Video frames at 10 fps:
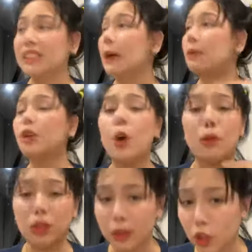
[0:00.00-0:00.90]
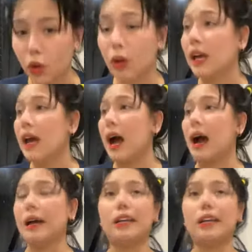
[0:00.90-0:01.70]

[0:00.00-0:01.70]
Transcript: sabi mo ikaw magwi-withdraw, uh,